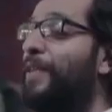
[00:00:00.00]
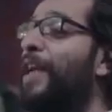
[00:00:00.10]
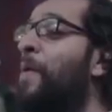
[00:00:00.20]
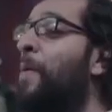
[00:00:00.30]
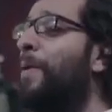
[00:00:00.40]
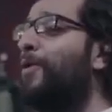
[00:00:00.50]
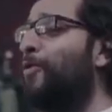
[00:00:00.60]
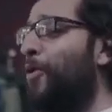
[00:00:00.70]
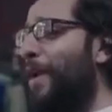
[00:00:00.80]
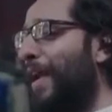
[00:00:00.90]
تيجي ماما برضو
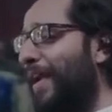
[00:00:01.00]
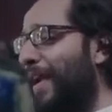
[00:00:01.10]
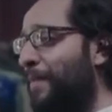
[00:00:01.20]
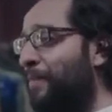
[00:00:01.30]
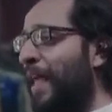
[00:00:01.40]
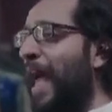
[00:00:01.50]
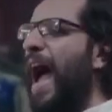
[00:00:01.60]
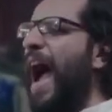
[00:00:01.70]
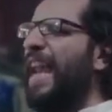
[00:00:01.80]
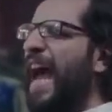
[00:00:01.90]
تقول لك ايه
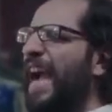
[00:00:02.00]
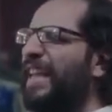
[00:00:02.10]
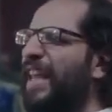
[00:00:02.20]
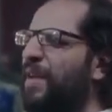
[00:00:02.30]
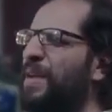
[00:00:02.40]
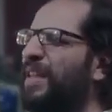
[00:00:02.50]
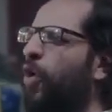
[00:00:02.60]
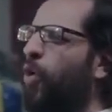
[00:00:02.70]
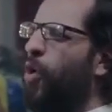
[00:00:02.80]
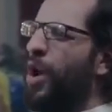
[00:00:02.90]
انا هعيد
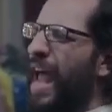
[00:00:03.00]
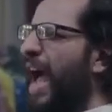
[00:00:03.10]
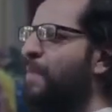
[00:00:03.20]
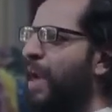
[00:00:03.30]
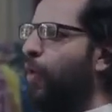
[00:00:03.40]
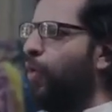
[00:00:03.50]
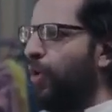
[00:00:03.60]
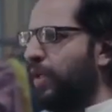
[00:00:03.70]
تربيتك كلها من الاول